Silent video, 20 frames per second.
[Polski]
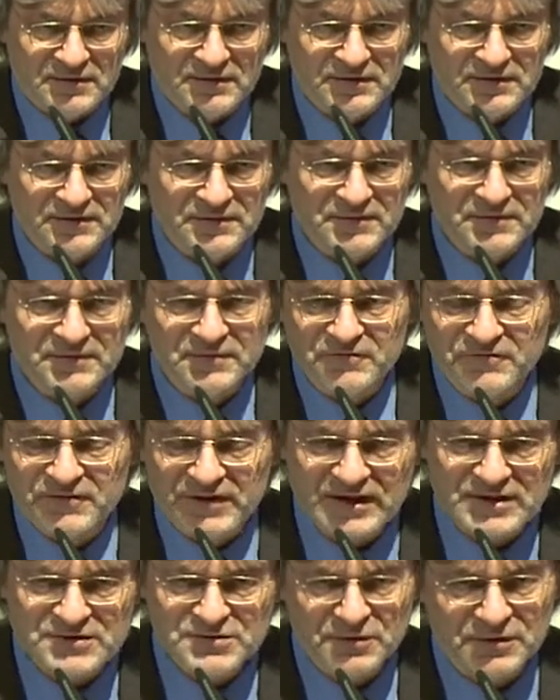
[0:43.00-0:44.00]
y,
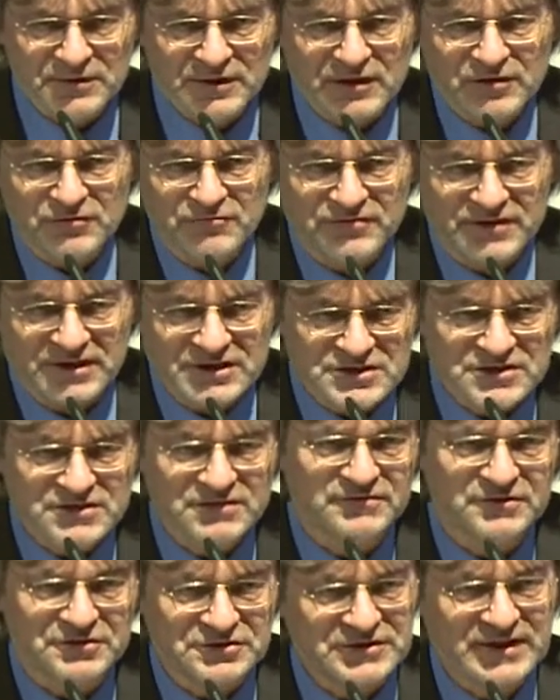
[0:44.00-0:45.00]
wykazują taką
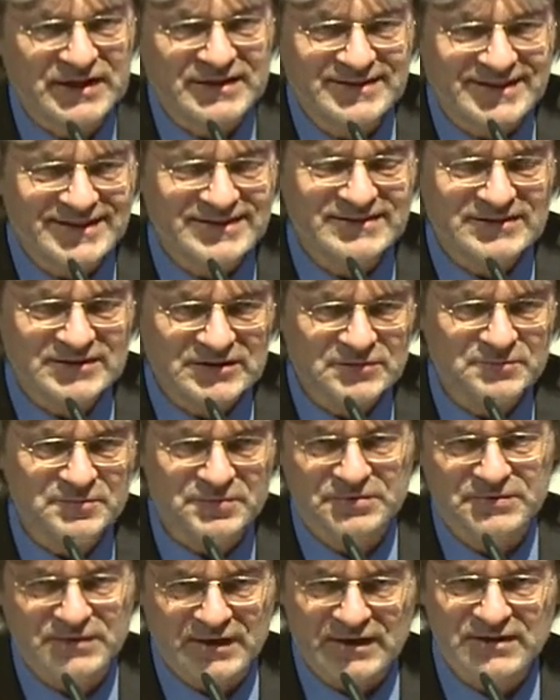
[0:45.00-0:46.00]
wrażliwość na ten typ
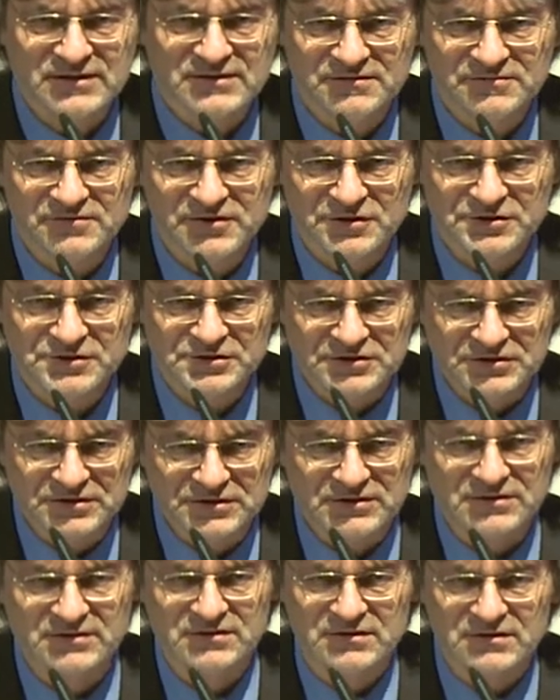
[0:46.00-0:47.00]

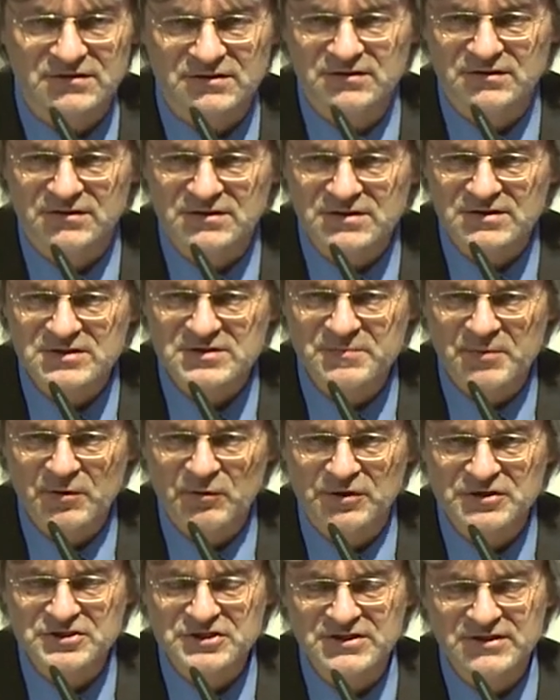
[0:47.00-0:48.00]
aktywności y,
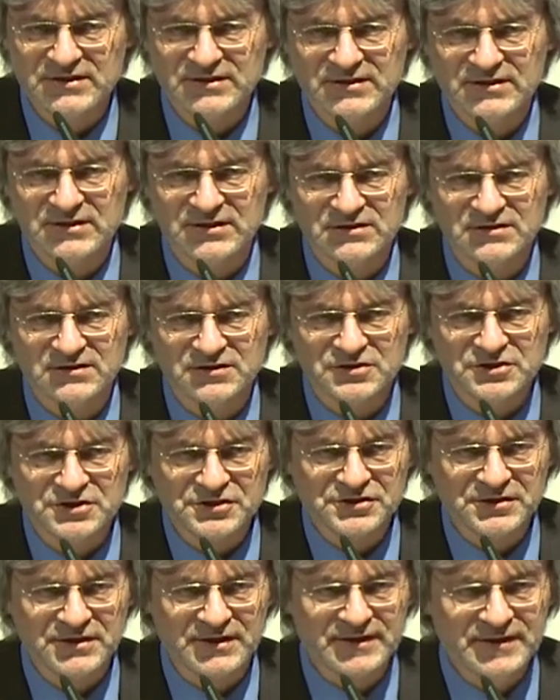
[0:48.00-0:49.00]
społecznej i
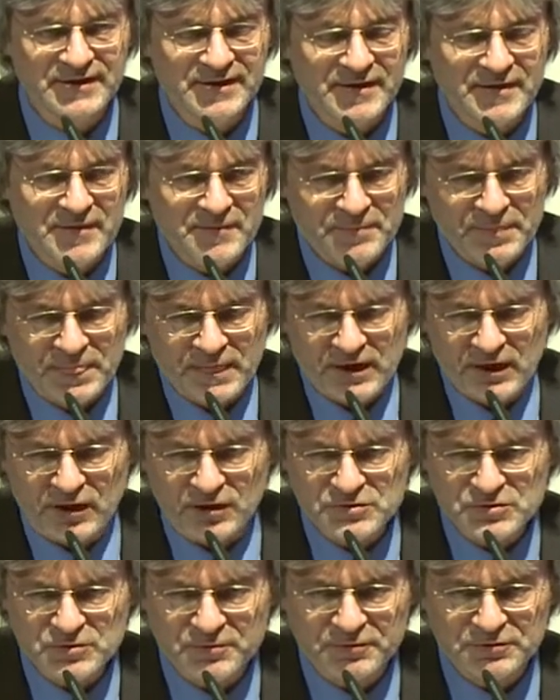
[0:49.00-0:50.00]
jednocześnie
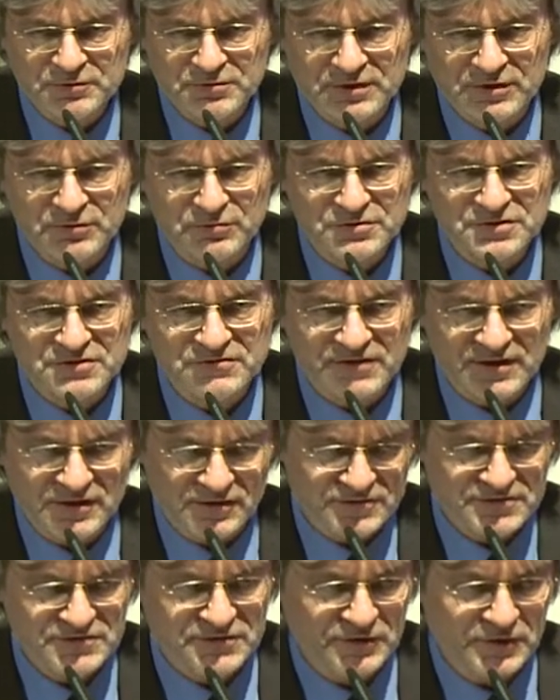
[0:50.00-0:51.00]
osób, które
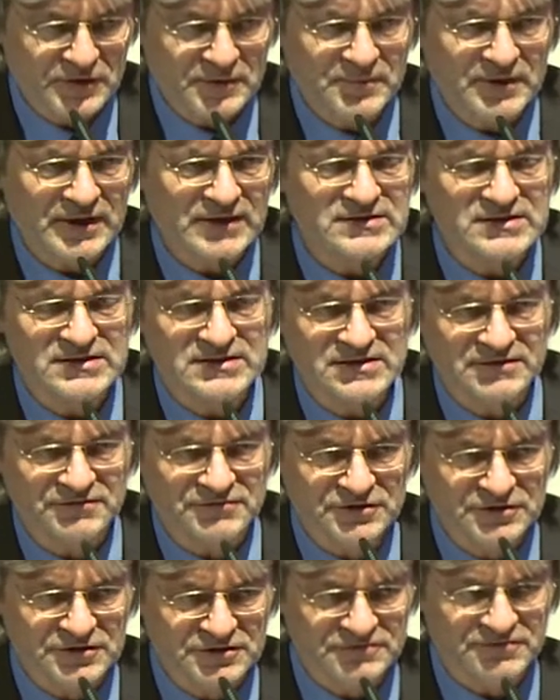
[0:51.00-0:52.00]
używają w swojej pracy
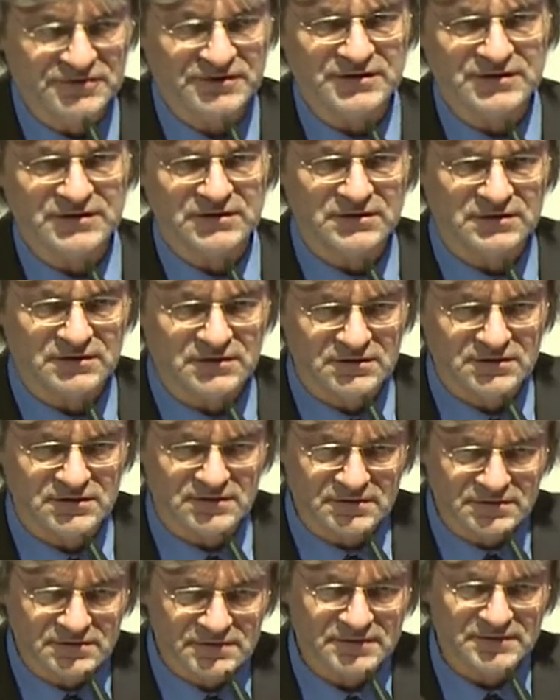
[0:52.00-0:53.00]
zawodowej
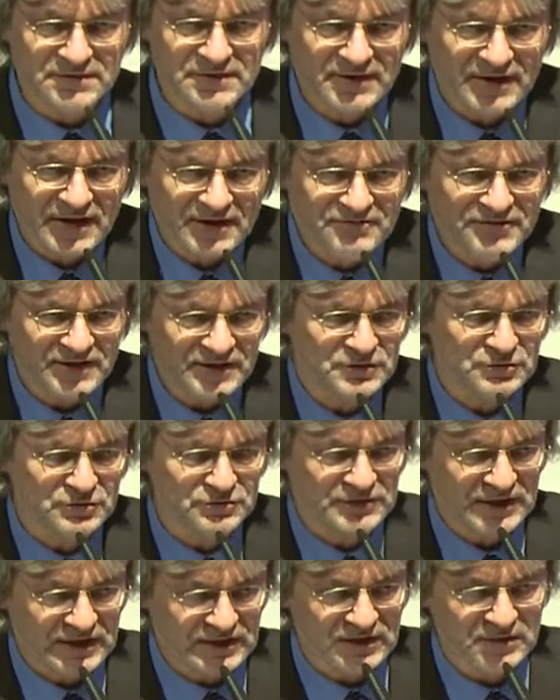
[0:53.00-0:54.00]

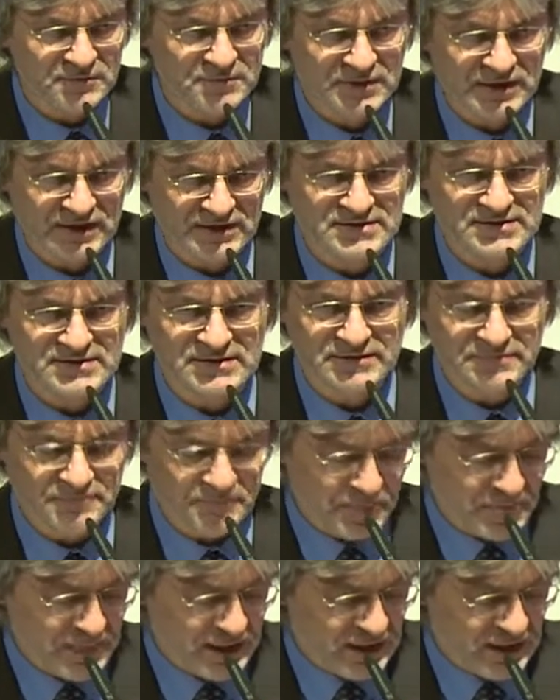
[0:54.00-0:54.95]
efektów takiej pracy.